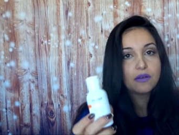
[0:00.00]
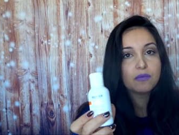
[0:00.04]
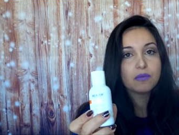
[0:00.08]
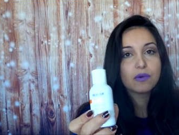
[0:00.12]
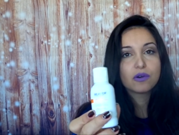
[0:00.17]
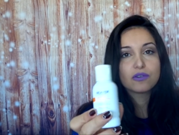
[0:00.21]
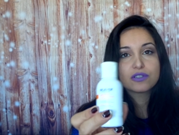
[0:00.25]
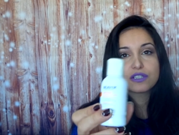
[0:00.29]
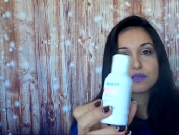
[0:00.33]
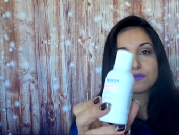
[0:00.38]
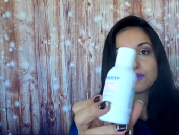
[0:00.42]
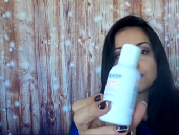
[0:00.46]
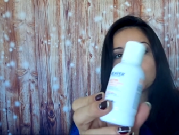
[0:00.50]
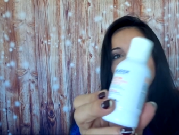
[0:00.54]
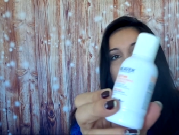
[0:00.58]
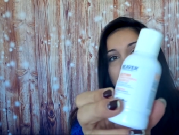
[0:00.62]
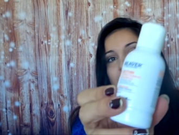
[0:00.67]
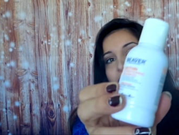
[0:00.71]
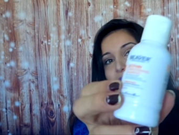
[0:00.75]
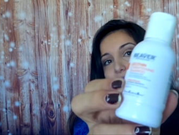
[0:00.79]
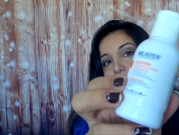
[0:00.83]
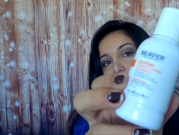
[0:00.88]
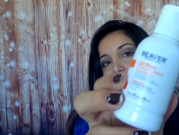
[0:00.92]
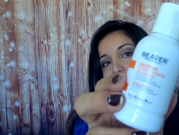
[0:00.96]
Me gusta mucho
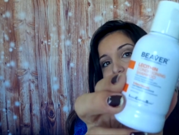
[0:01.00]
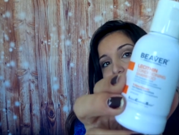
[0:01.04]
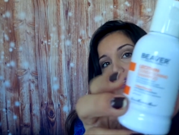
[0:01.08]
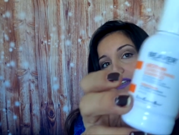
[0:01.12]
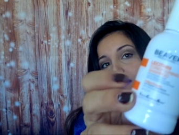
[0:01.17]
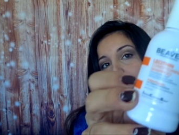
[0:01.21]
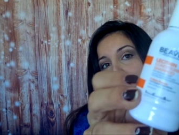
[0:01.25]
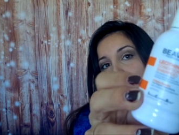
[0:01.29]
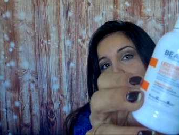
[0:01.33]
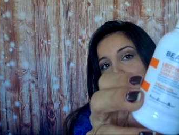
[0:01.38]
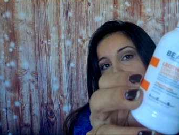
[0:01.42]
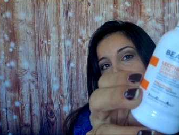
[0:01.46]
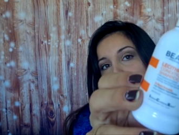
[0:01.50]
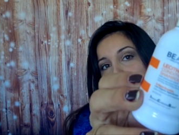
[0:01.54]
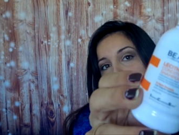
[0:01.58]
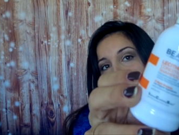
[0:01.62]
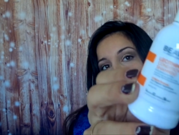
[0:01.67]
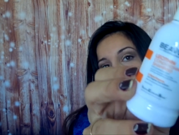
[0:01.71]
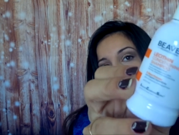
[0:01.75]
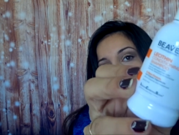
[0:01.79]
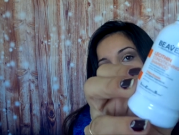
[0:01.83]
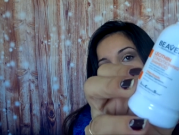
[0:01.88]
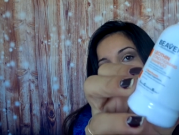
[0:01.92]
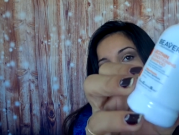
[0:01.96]
cuando me mandan
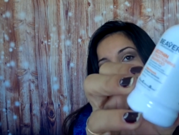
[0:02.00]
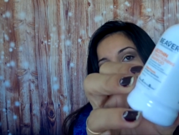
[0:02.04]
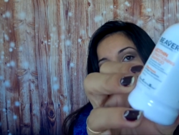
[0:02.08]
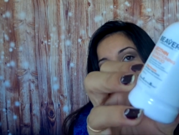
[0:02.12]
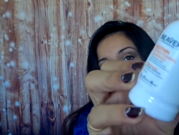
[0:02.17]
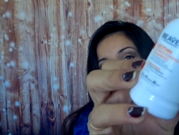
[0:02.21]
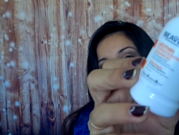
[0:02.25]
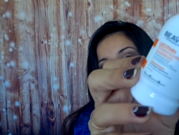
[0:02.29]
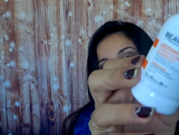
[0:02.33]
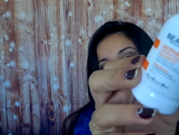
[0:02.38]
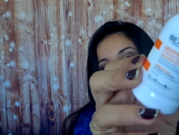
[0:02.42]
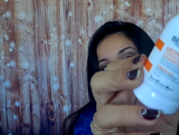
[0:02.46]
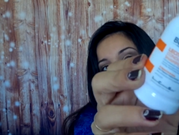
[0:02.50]
cosas para el pelo.